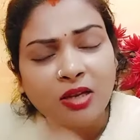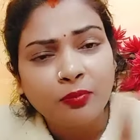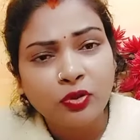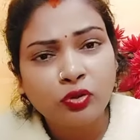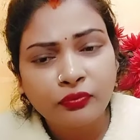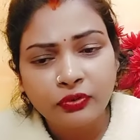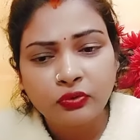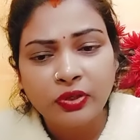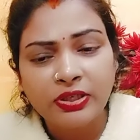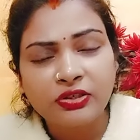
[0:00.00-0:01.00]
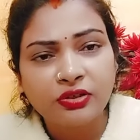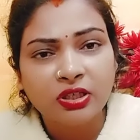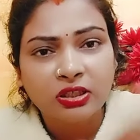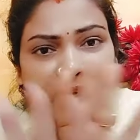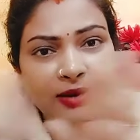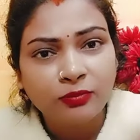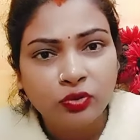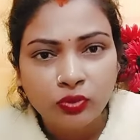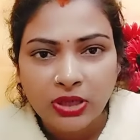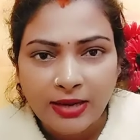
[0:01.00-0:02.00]
वीडियो वीडियो एडिट करके टाइम
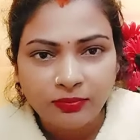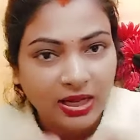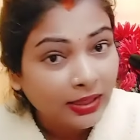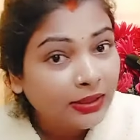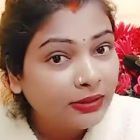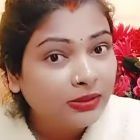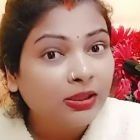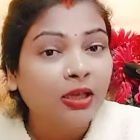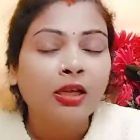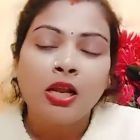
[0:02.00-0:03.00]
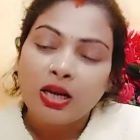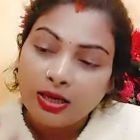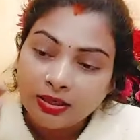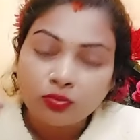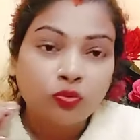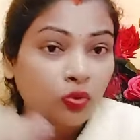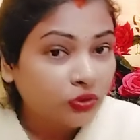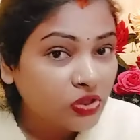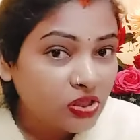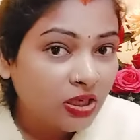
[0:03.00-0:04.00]
टू टाइम डाल देती है लेकिन वो
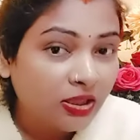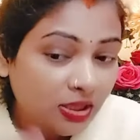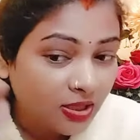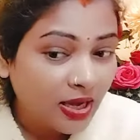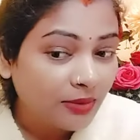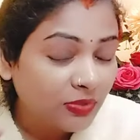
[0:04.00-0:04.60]
कोशिश कर रही है कि कामनी